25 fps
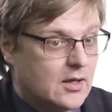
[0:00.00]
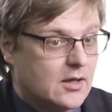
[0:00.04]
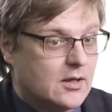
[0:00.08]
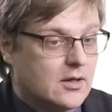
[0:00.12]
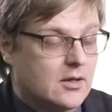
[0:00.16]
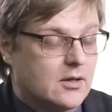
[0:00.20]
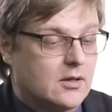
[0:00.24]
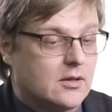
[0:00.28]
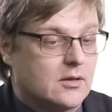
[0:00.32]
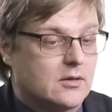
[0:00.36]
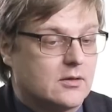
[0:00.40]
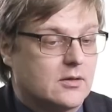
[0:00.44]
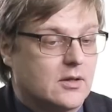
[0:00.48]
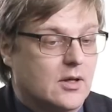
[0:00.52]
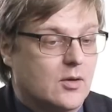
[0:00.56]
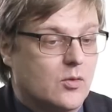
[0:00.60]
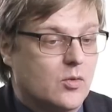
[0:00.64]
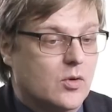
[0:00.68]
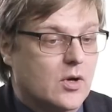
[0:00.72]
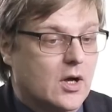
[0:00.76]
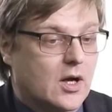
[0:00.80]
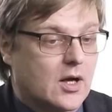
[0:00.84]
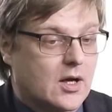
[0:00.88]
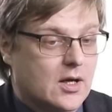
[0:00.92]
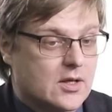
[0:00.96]
э,
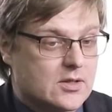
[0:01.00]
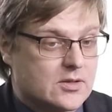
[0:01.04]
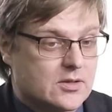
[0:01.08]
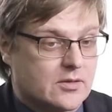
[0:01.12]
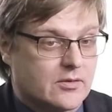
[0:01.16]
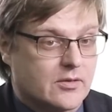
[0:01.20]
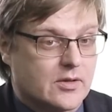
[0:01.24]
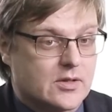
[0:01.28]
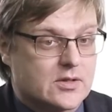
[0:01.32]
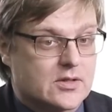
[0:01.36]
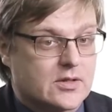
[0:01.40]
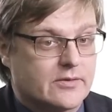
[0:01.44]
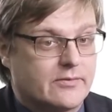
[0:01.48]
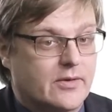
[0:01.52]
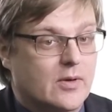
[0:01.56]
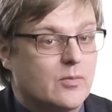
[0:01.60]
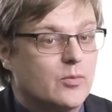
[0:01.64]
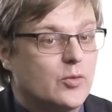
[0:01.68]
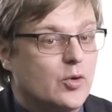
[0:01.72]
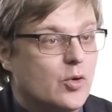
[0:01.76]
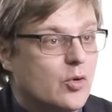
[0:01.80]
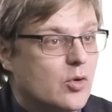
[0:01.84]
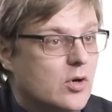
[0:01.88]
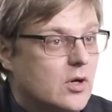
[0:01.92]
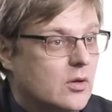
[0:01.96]
наука оказывается во
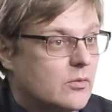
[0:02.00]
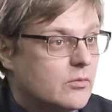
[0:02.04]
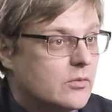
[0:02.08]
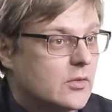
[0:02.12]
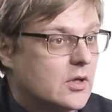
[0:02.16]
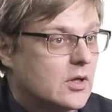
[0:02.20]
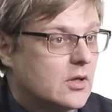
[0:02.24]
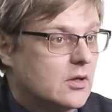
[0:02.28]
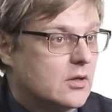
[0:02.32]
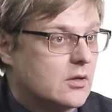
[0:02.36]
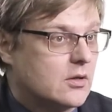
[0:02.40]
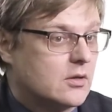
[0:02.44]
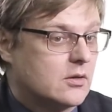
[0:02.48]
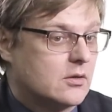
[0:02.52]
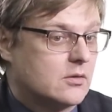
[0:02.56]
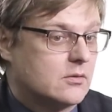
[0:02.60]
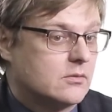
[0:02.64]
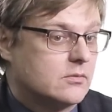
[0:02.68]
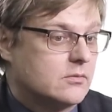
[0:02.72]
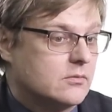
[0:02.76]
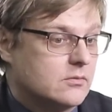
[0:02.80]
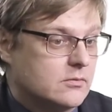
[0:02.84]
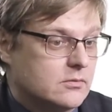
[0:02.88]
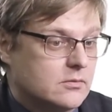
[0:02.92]
многом э,